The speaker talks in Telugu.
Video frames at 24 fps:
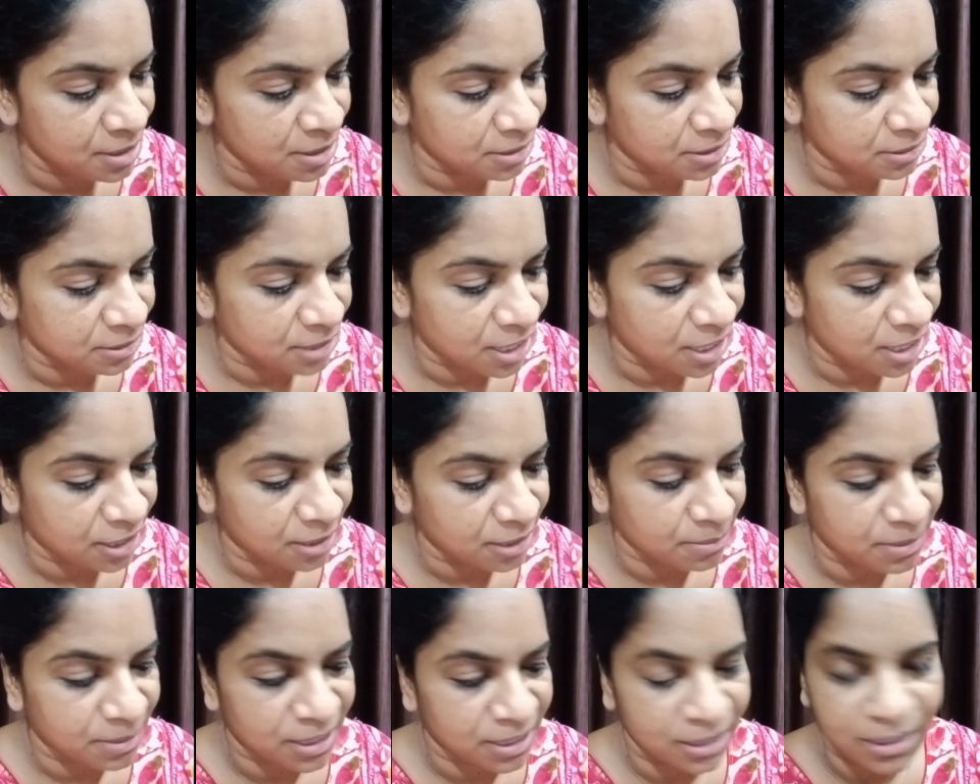దానికి
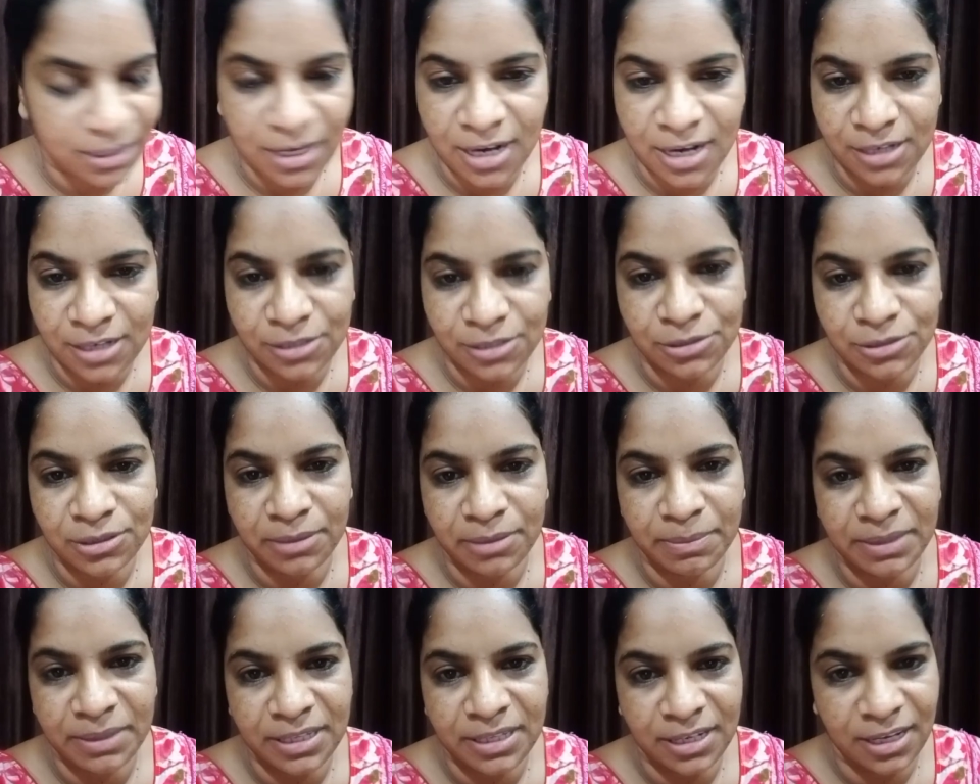మన ఖర్చు కూడా
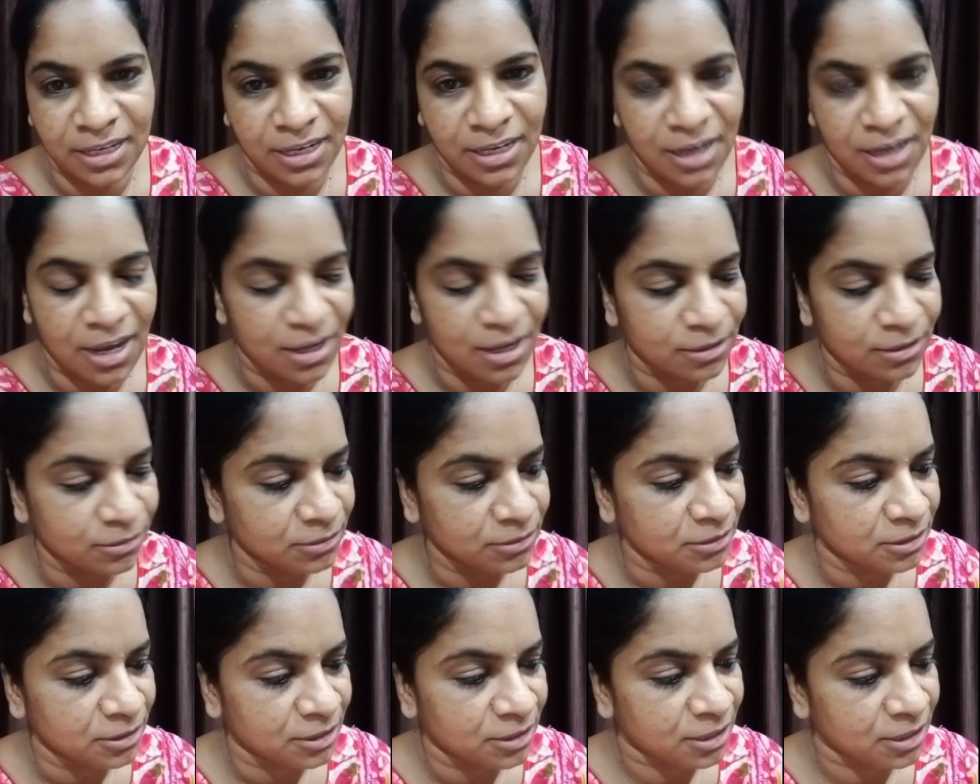పెద్ద ఏం కాదు
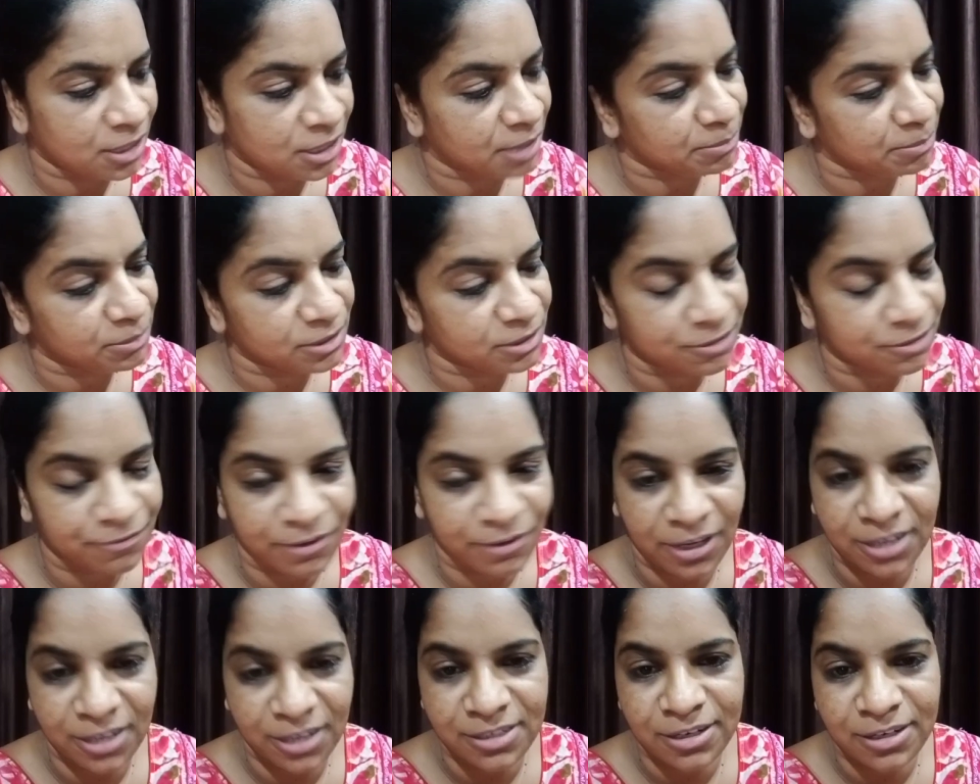కాకపోతే
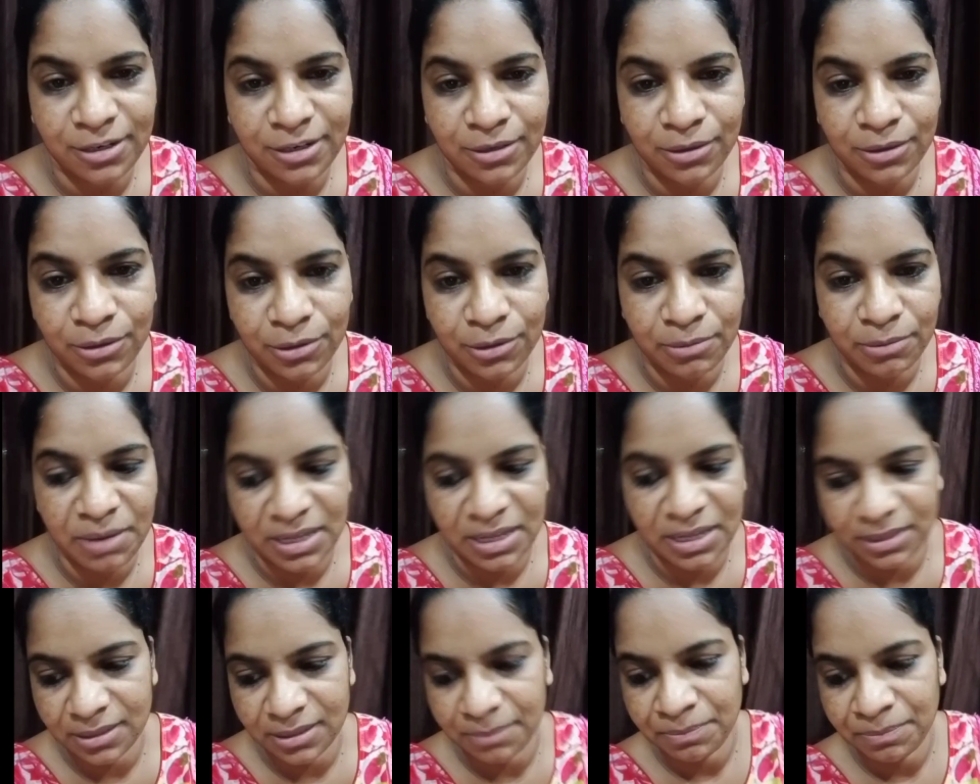ఫేస్లో గ్లో
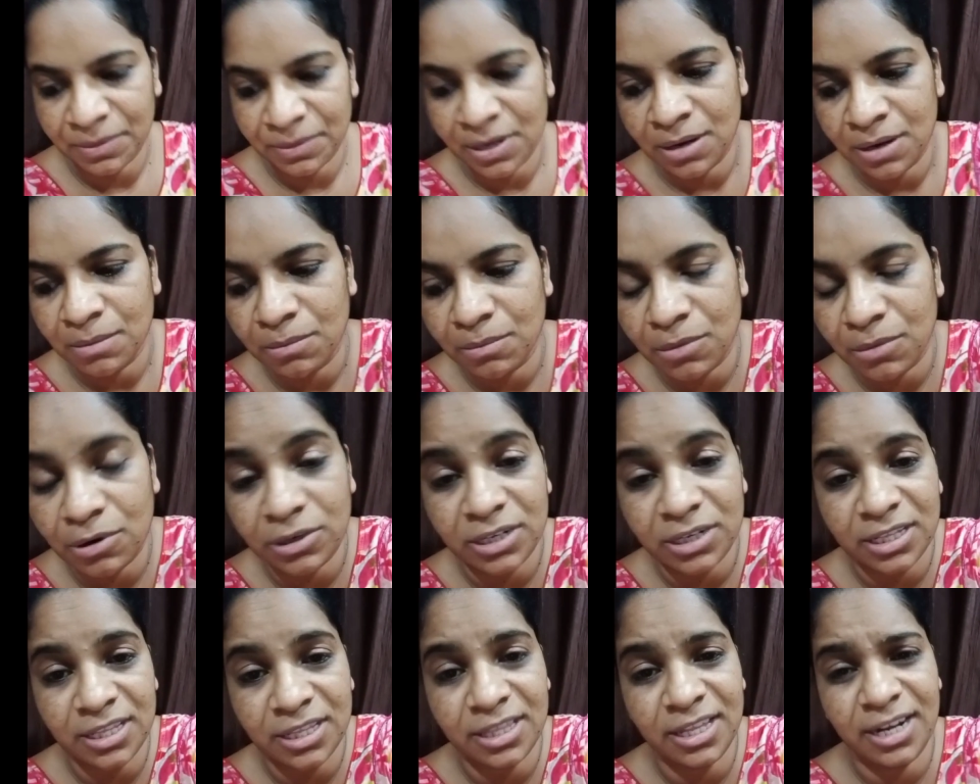మాత్రం
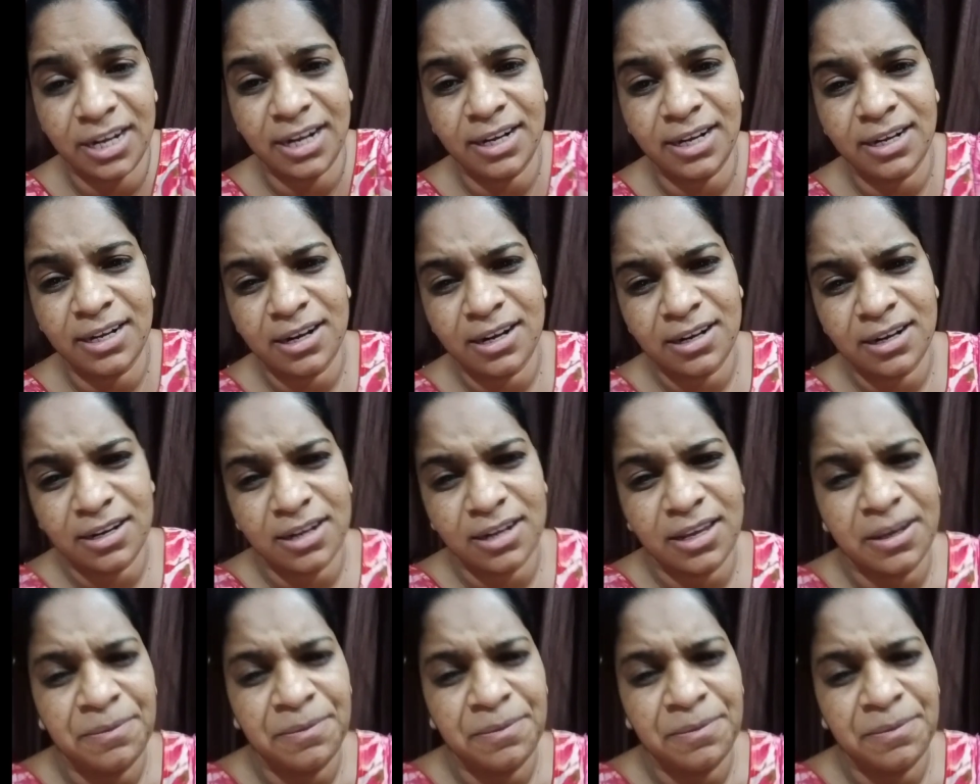బాగుంటుంది ఇది ఏంటంటే